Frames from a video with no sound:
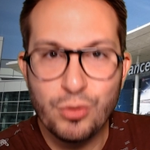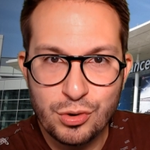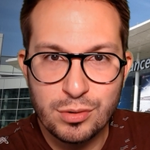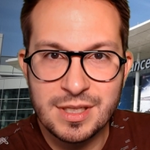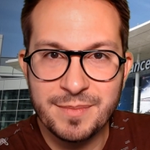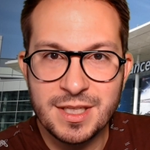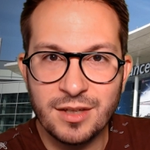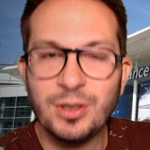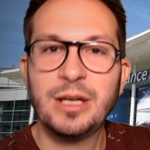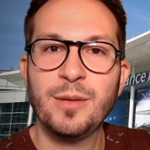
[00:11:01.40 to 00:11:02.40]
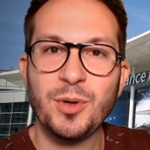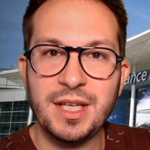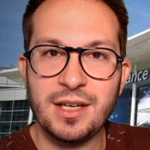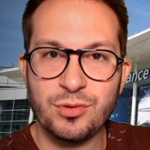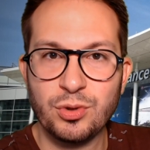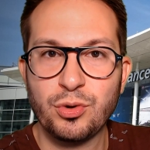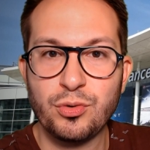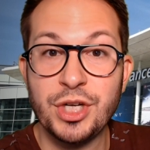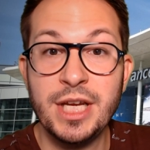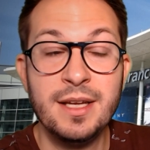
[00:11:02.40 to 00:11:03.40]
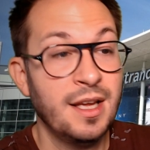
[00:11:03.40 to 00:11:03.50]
de choses à me dire dans les commentaires sur ce sujet.